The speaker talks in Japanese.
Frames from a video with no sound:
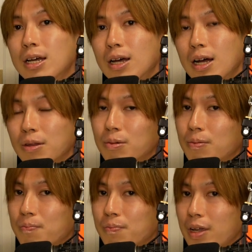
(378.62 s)
あの、
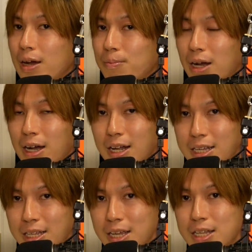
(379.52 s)
かまあ、借
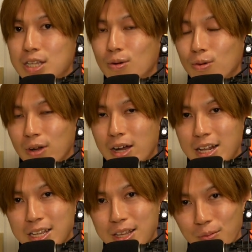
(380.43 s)
りていいですよ。この
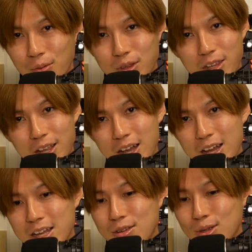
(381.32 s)
借りて持って
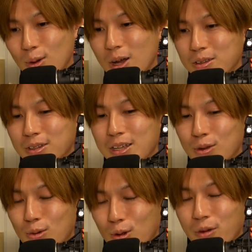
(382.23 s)
帰るとかのね、
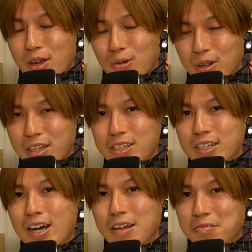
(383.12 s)
ところも結構歴史
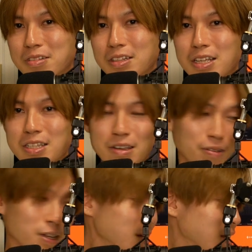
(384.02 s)
があるんですけど
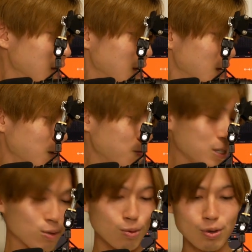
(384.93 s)
ね。まあ、
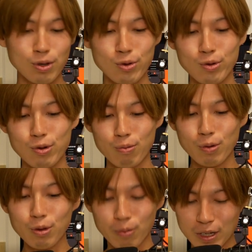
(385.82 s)
そういう
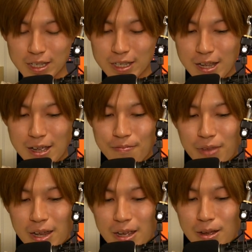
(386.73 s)
ものもですね、
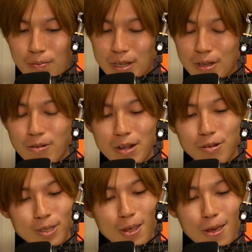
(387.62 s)
まあ、いわゆる
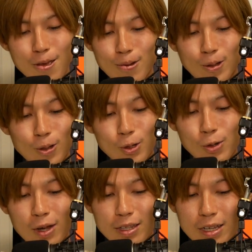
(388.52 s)
こう西洋の図
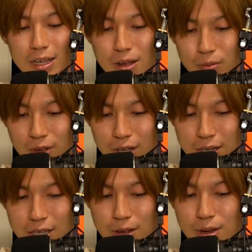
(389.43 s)
書館的なものがで
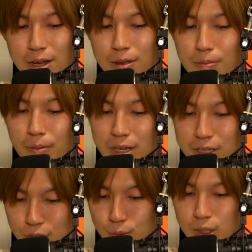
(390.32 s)
きたのが、やっぱ明
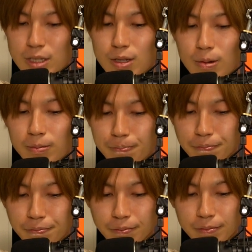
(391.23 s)
治以降ですと。
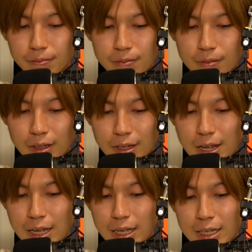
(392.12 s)

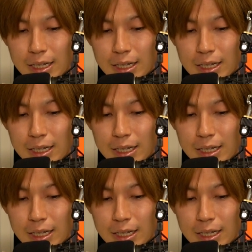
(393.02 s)
で、